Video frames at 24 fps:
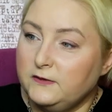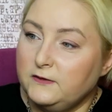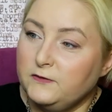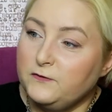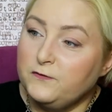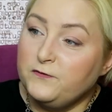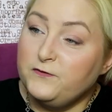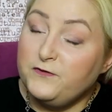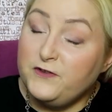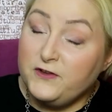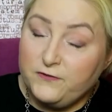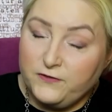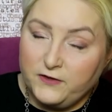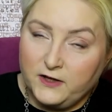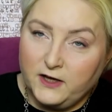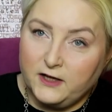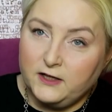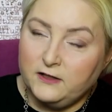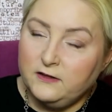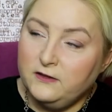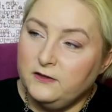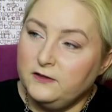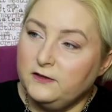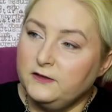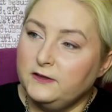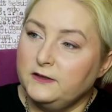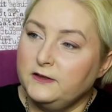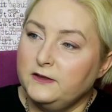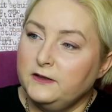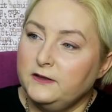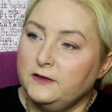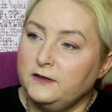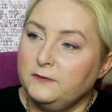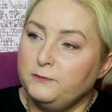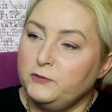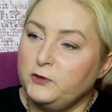wywiad
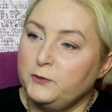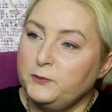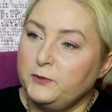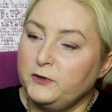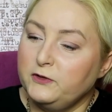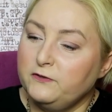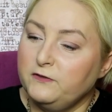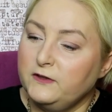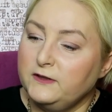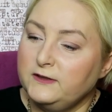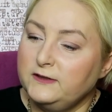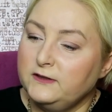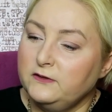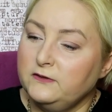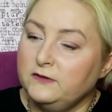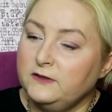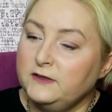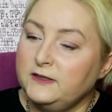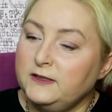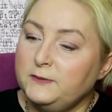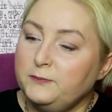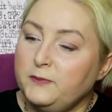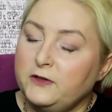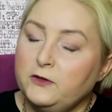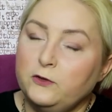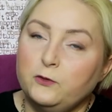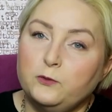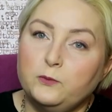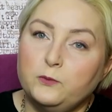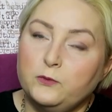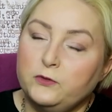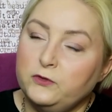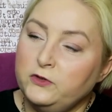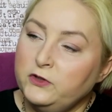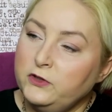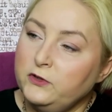przeprowadzony z panią
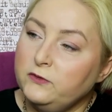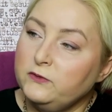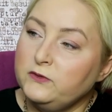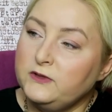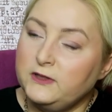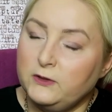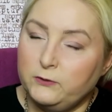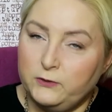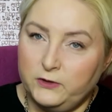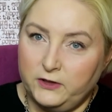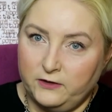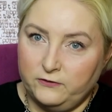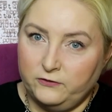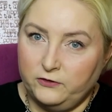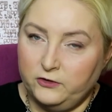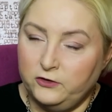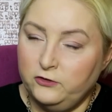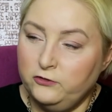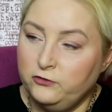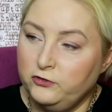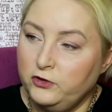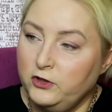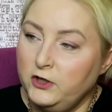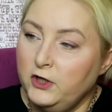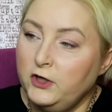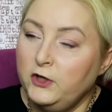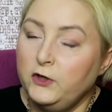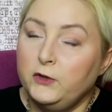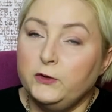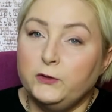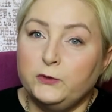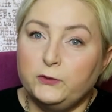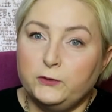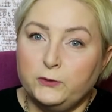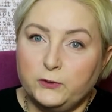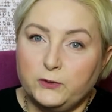Moniką Całkiewicz,
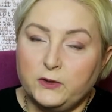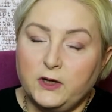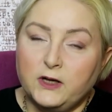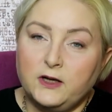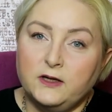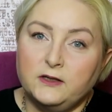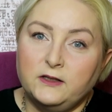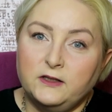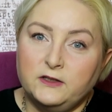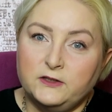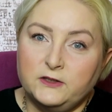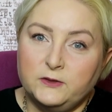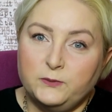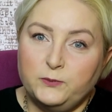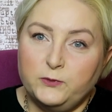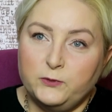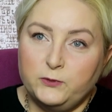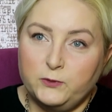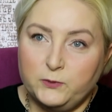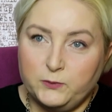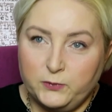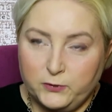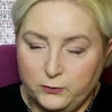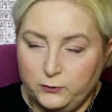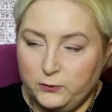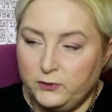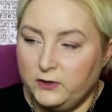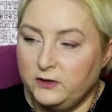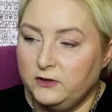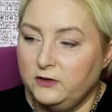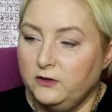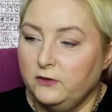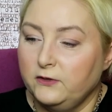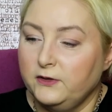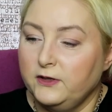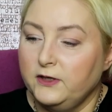która jest byłym
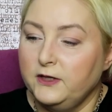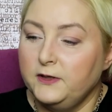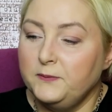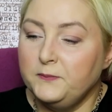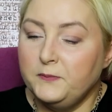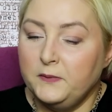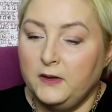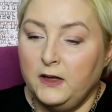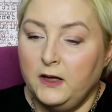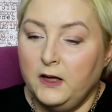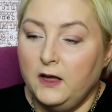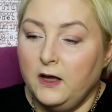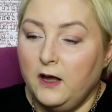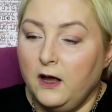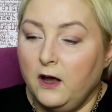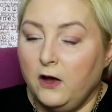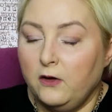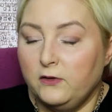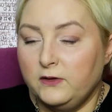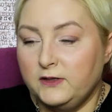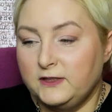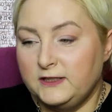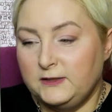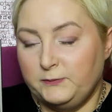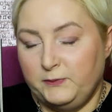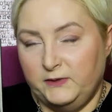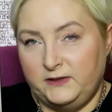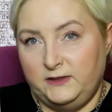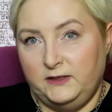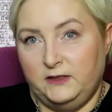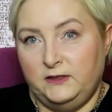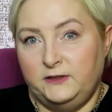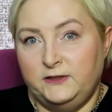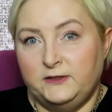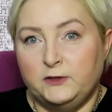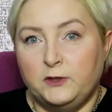prokuratorem oraz
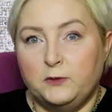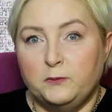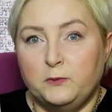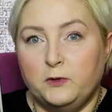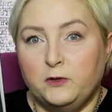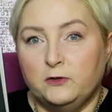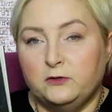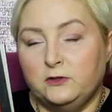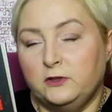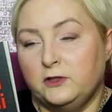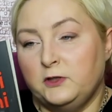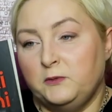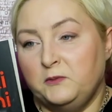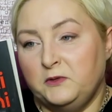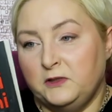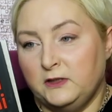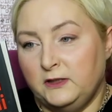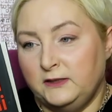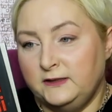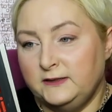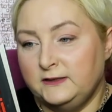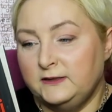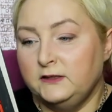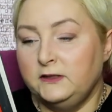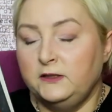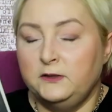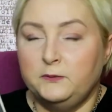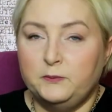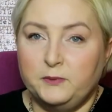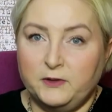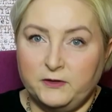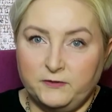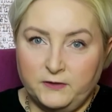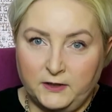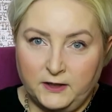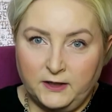specjalistką od kryminalistyki i
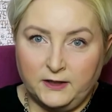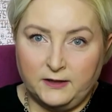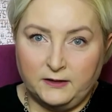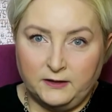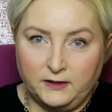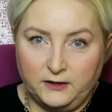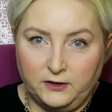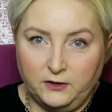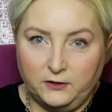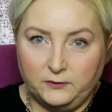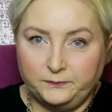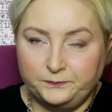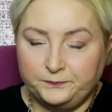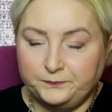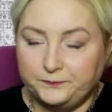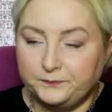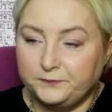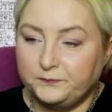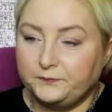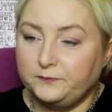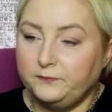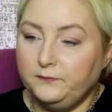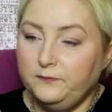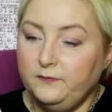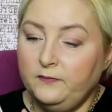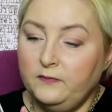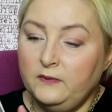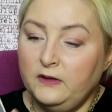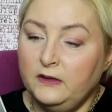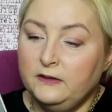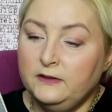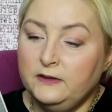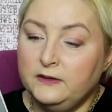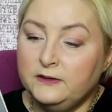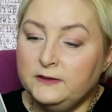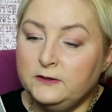prawa karnego.
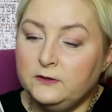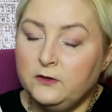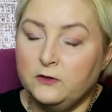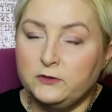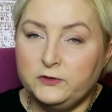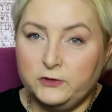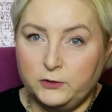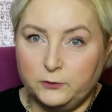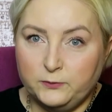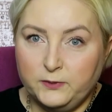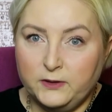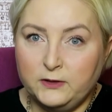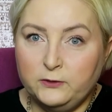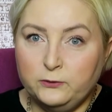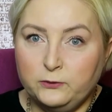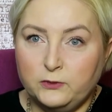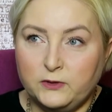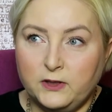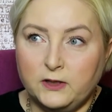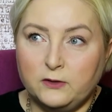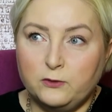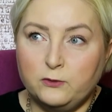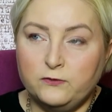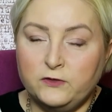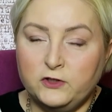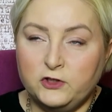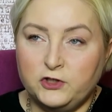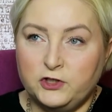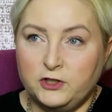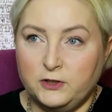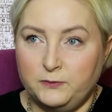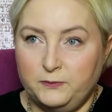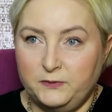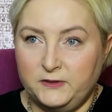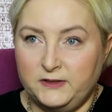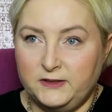Jest to osoba, która również
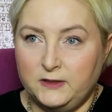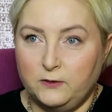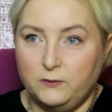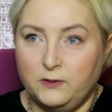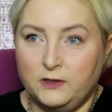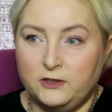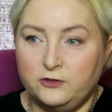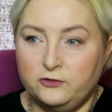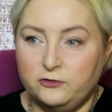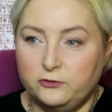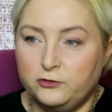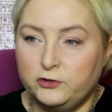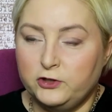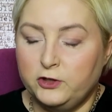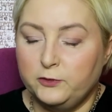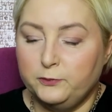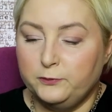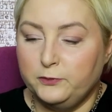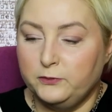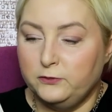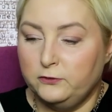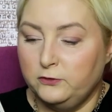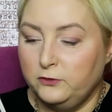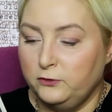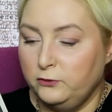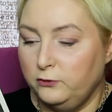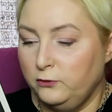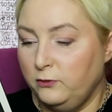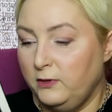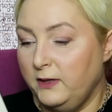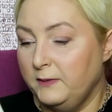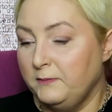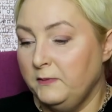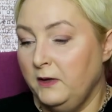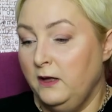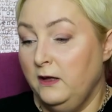napisała książkę pod
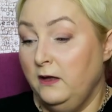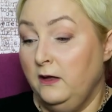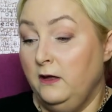tytułem